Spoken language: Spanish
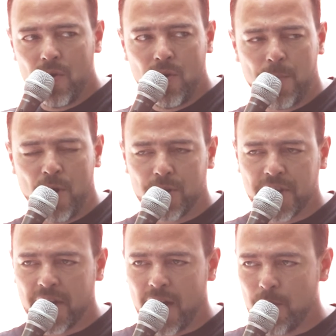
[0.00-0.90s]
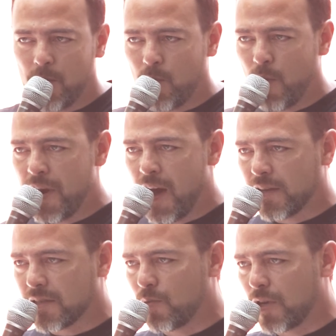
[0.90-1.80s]
no pronostican
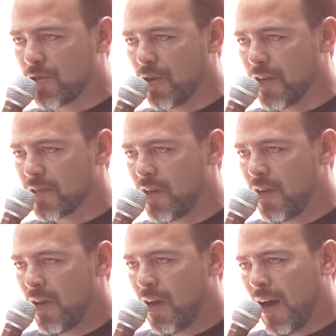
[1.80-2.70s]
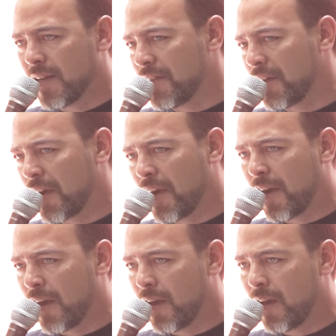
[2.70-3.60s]
buenas situaciones. Así
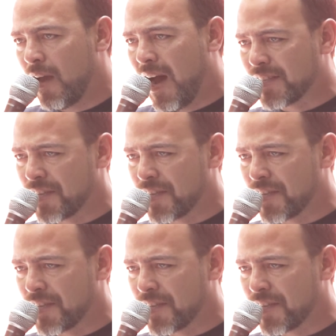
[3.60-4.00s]
que a